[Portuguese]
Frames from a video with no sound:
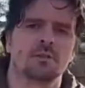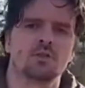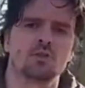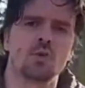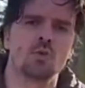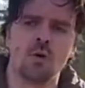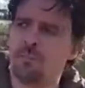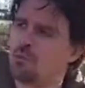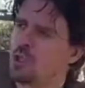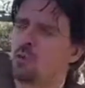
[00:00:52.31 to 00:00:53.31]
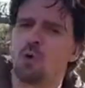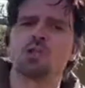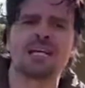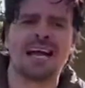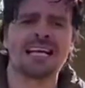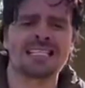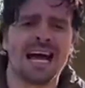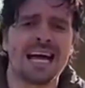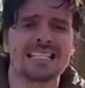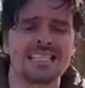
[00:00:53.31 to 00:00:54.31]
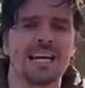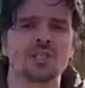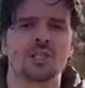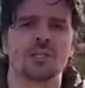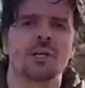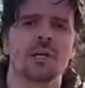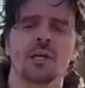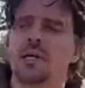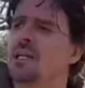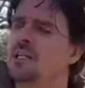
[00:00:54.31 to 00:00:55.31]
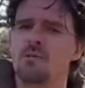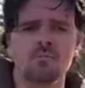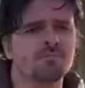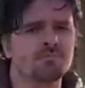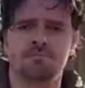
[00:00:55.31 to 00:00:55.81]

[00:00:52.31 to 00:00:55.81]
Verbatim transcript: Eu sou um apostador de casa asiática. Então,